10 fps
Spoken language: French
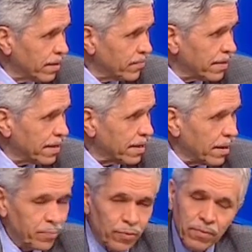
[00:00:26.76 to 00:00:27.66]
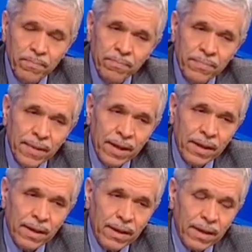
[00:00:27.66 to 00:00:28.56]
a fait ce qu'il a pu.
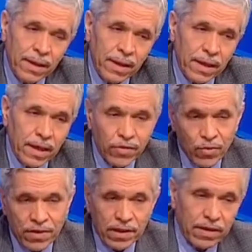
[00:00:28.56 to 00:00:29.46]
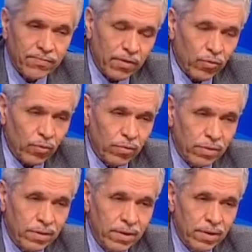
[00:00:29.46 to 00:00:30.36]
Et d'une certaine
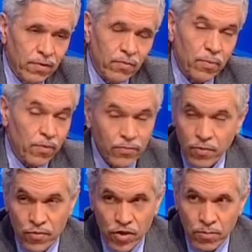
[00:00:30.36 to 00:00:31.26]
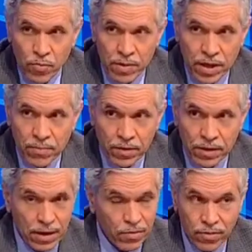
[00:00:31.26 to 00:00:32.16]
façon, il euh, ne faut, jamais oublier que
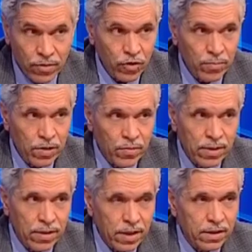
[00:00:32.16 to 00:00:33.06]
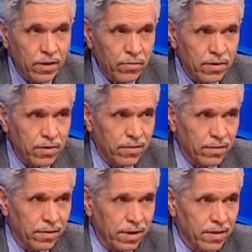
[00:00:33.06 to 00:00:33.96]
Mandela, jusqu'en 2008, c'était un terroriste
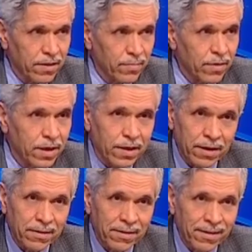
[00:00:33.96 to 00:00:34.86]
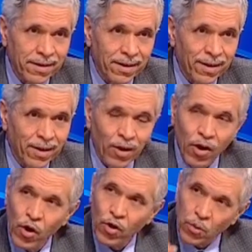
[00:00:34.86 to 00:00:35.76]
dans les listes américaines.
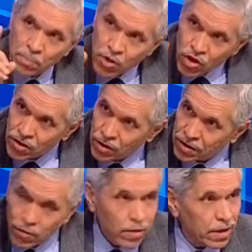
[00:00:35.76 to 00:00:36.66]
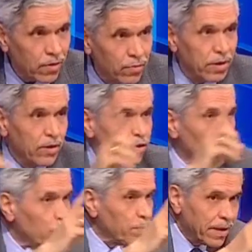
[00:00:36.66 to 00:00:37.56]
On l'empêchait de rentrer aux États-Unis en tant
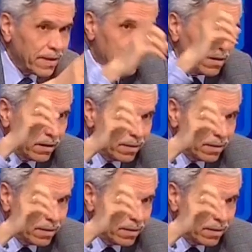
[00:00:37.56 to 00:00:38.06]
que président